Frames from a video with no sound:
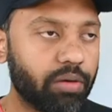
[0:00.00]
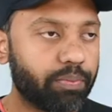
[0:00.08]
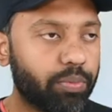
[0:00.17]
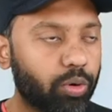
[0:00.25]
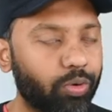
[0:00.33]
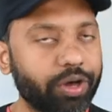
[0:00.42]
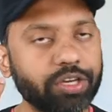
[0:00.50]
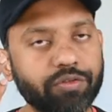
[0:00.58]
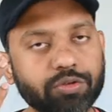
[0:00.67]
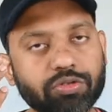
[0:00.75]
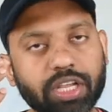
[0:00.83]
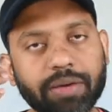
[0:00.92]
और पोको के
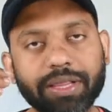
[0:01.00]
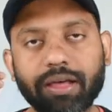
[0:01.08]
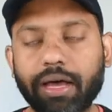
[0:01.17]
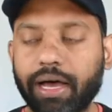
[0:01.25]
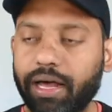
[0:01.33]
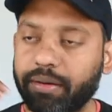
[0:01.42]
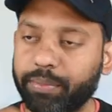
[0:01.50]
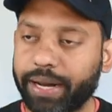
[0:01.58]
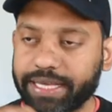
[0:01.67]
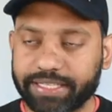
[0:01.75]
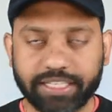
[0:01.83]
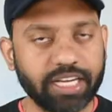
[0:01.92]
फ़ोन होते हैं मतलब हर
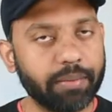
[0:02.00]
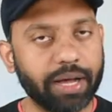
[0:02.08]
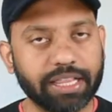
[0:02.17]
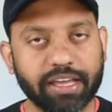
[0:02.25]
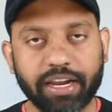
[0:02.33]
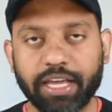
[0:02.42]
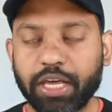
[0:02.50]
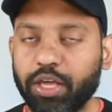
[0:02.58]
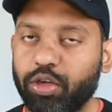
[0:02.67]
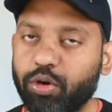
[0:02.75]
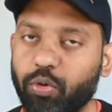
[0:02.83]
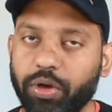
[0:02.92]
प्राइस रेंज की आप बात करें
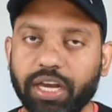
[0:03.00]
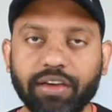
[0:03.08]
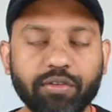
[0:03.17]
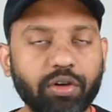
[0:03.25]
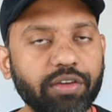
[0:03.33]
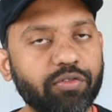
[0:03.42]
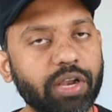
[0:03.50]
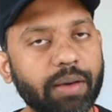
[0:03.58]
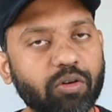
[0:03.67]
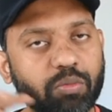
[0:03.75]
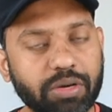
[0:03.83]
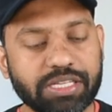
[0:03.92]
कोई ना कोई फ़ोन
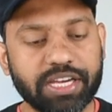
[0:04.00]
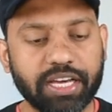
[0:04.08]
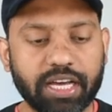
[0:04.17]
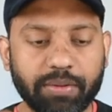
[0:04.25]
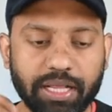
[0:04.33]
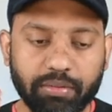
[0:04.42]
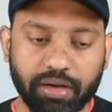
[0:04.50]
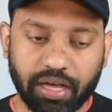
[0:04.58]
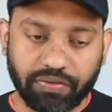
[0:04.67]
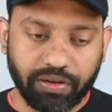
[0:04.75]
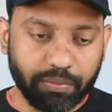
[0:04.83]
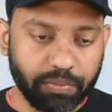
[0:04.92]
आपको मिल जाएगा मतलब
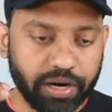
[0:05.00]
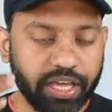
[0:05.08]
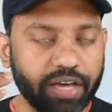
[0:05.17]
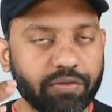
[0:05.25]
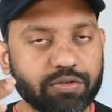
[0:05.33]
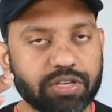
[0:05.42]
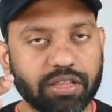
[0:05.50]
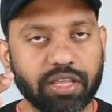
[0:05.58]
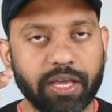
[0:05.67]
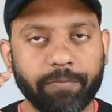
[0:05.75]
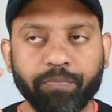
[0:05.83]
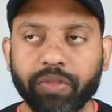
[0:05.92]
काफ़ी बढ़िया फ़ोन
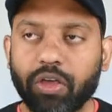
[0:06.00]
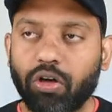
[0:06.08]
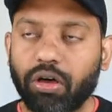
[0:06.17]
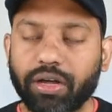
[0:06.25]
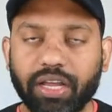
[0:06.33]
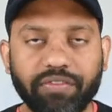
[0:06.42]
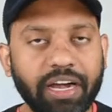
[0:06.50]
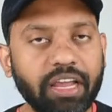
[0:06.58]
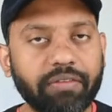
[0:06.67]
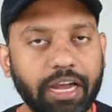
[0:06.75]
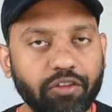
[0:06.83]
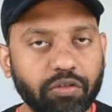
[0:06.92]
आते हैं और
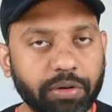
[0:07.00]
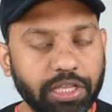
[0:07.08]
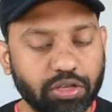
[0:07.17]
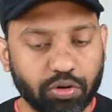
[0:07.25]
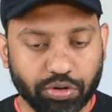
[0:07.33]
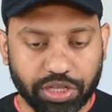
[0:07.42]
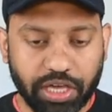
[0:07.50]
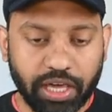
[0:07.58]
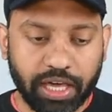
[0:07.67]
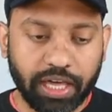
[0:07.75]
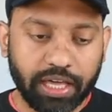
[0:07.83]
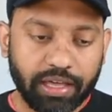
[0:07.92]
डेफिनेटली वैल्यू फॉर मनी तो होते ही
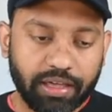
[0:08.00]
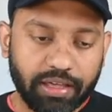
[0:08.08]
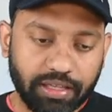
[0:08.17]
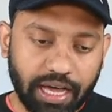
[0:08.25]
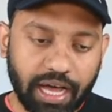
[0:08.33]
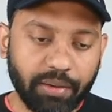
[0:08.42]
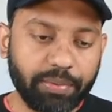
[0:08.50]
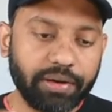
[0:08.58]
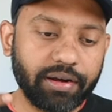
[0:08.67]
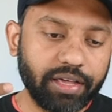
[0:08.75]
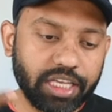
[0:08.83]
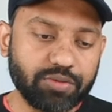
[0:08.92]
है यहाँ
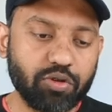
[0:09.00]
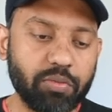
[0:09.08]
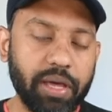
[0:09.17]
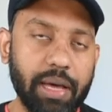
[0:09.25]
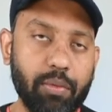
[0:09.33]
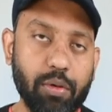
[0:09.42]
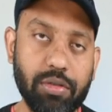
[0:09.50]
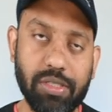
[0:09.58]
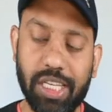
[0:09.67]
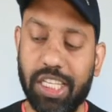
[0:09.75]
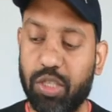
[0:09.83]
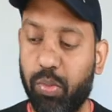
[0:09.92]
पर इस फ़ोन में आपको
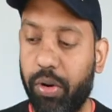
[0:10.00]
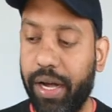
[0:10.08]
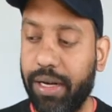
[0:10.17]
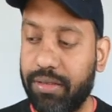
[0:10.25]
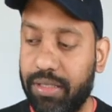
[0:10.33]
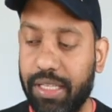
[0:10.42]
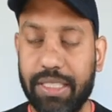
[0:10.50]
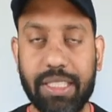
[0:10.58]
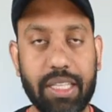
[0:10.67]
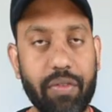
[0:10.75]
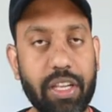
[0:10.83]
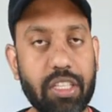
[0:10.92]
सिक्स पॉइंट
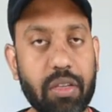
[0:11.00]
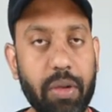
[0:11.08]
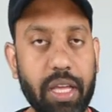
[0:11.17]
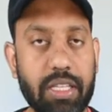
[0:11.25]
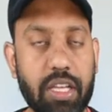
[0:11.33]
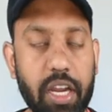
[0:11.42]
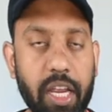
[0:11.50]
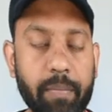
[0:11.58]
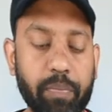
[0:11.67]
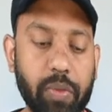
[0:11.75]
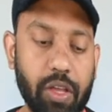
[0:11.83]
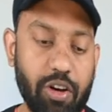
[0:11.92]
सिक्स की मिलेगी स्क्रीन
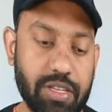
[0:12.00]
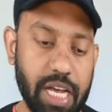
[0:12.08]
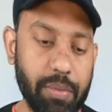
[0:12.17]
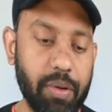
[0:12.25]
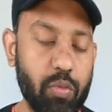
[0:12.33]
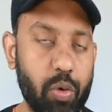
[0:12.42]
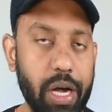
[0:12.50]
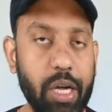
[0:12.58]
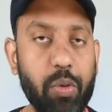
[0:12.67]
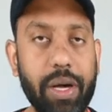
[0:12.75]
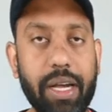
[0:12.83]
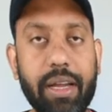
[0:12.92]
और साथ में वन
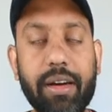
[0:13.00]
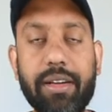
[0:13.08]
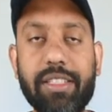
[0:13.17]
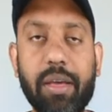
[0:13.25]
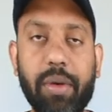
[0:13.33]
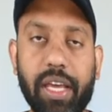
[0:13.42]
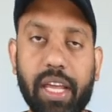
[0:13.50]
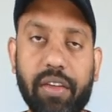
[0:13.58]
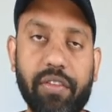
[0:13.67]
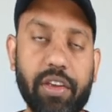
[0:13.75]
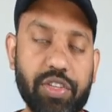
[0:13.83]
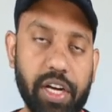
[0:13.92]
ट्वेंटी की मिलेगी
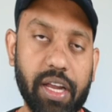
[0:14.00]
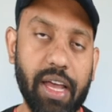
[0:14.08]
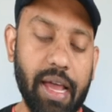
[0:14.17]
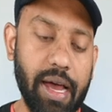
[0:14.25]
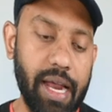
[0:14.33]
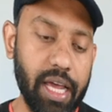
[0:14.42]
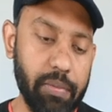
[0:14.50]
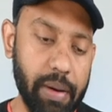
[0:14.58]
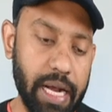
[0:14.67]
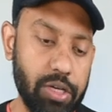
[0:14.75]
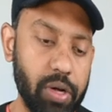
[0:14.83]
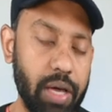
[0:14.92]
रिफ्रेश रेट हालांकि
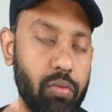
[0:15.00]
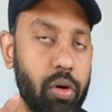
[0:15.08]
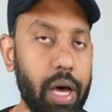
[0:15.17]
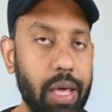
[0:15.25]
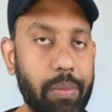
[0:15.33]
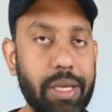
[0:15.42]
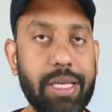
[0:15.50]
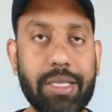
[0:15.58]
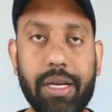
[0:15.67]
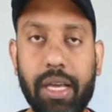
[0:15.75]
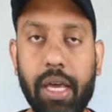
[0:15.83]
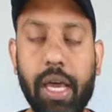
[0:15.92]
पैनल जो है वो आई पी एस
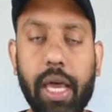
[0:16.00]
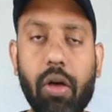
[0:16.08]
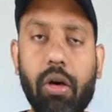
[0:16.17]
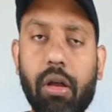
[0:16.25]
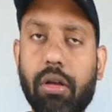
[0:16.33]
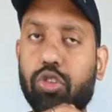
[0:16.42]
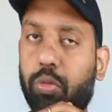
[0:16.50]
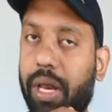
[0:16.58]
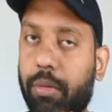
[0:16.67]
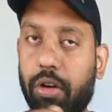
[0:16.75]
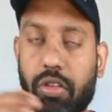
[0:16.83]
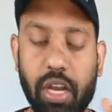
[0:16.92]
है और
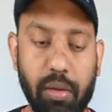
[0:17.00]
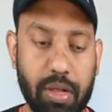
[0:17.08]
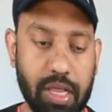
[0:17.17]
सुपर एवरेज तो नहीं